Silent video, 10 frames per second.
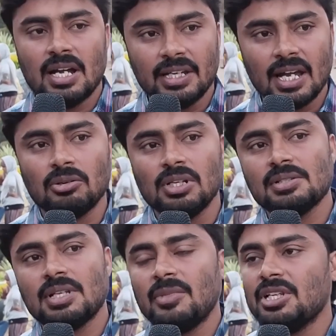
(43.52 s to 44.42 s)
అంటే ఆ
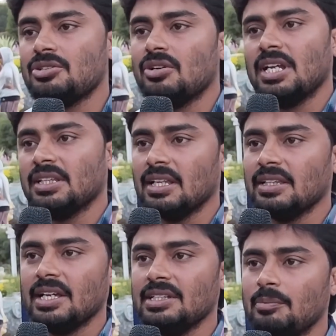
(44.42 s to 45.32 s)
కులం సంబంధించిన వాళ్ళంతా
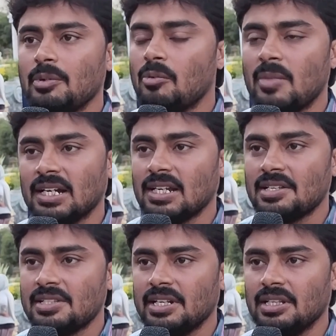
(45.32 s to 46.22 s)
అంతే అని చెప్పి
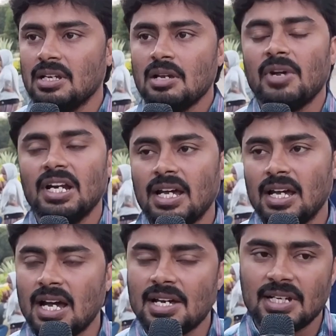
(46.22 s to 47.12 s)
మాట్లాడడం జరిగింది మళ్ళీ
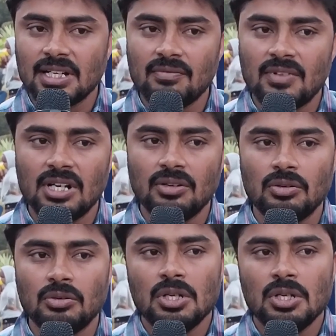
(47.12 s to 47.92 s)
ఆ సంఘం వాళ్ళు